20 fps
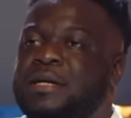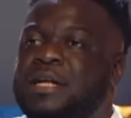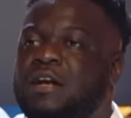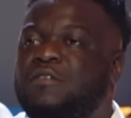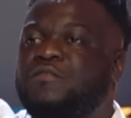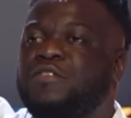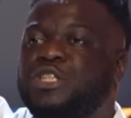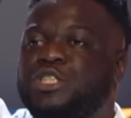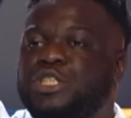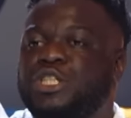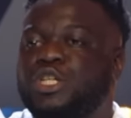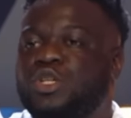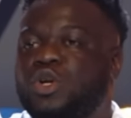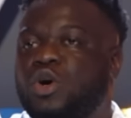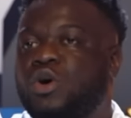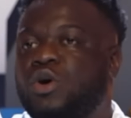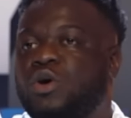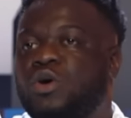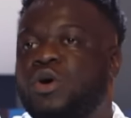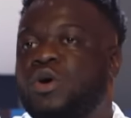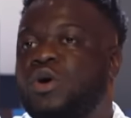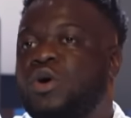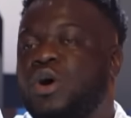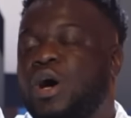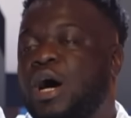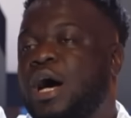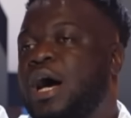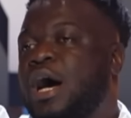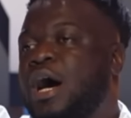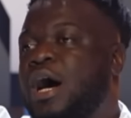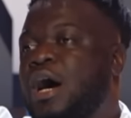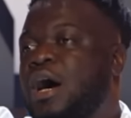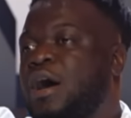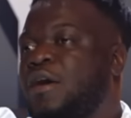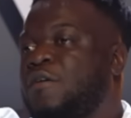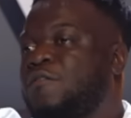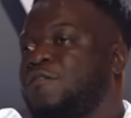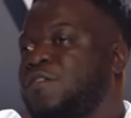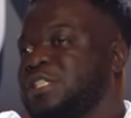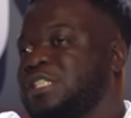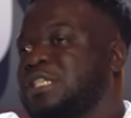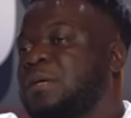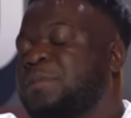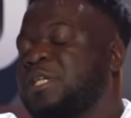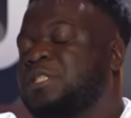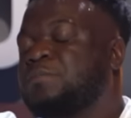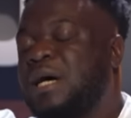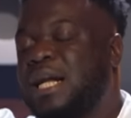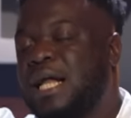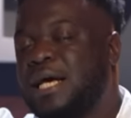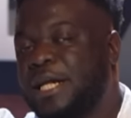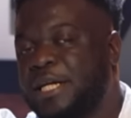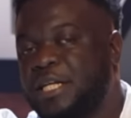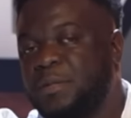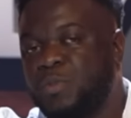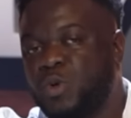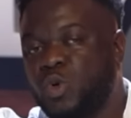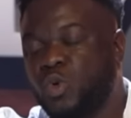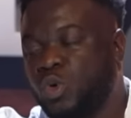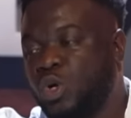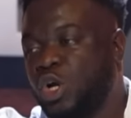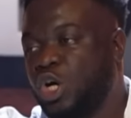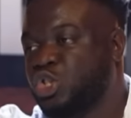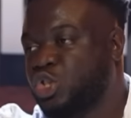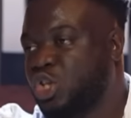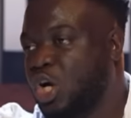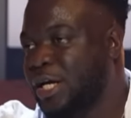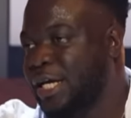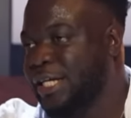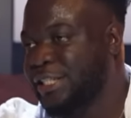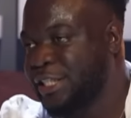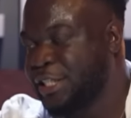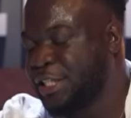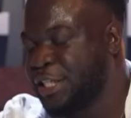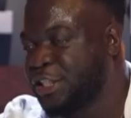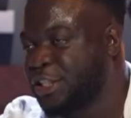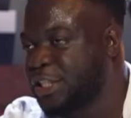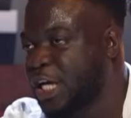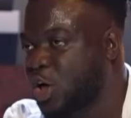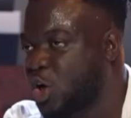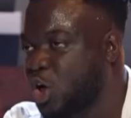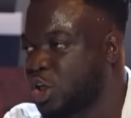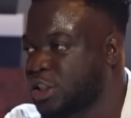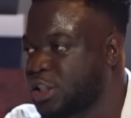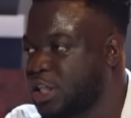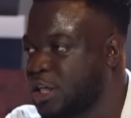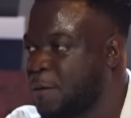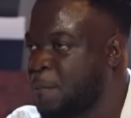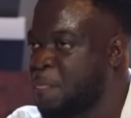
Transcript: del vicino eh, fa sempre sballare di più, lo so che si dice così,